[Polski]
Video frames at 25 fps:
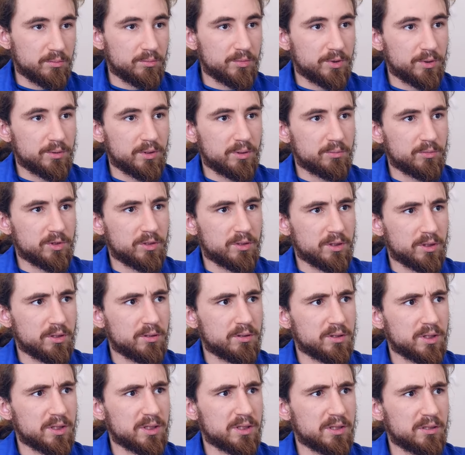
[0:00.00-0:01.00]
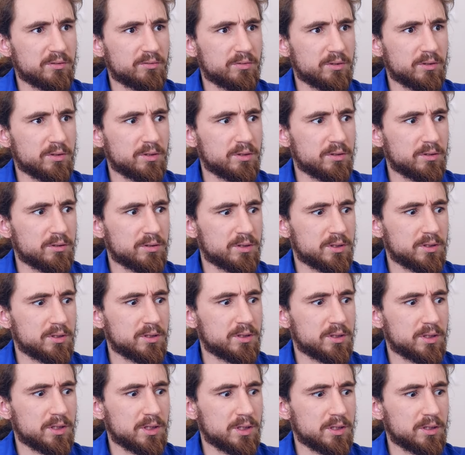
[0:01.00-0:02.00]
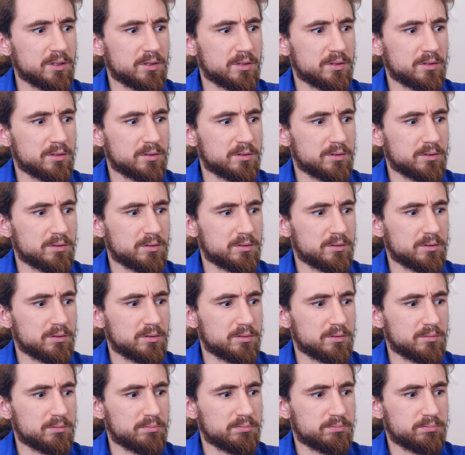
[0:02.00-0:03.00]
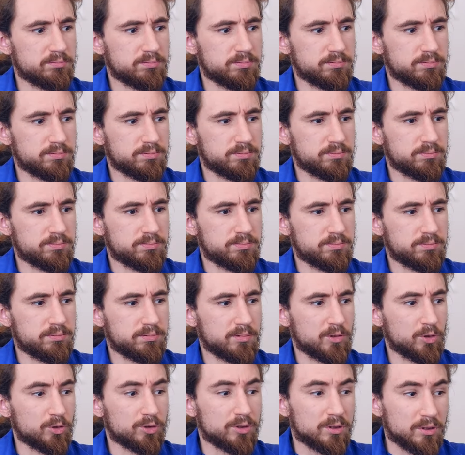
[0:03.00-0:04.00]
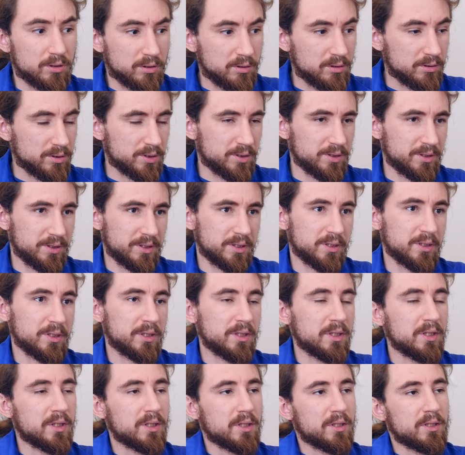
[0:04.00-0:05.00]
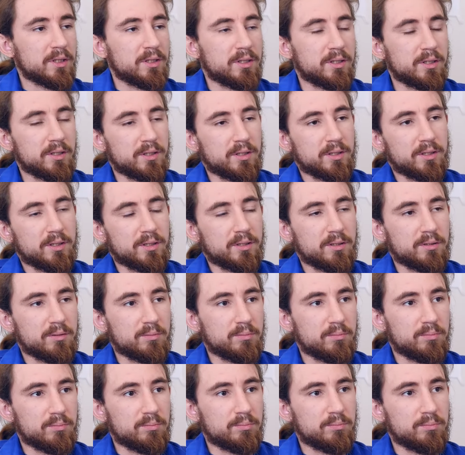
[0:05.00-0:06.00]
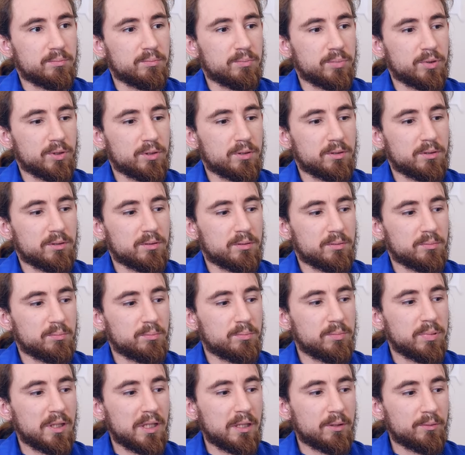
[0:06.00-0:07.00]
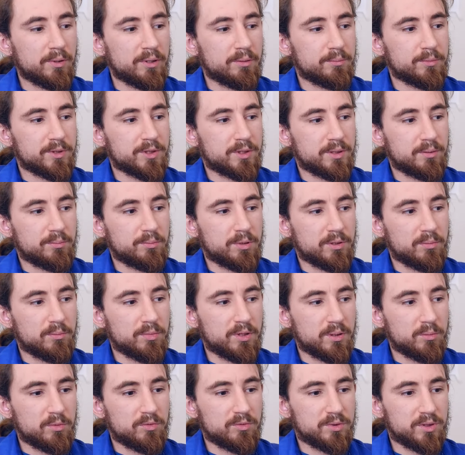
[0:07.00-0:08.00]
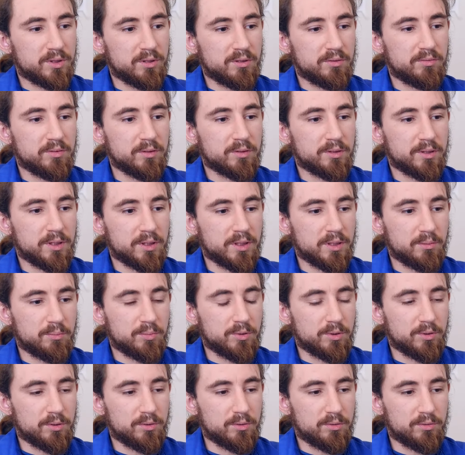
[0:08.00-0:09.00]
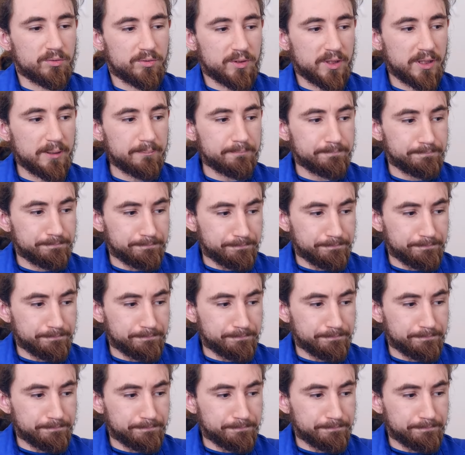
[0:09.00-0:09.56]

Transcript: byłem do tego nastawiony dosyć tak e, ostrożnie, e, bo bałem się problemów zdrowotnych na porodówce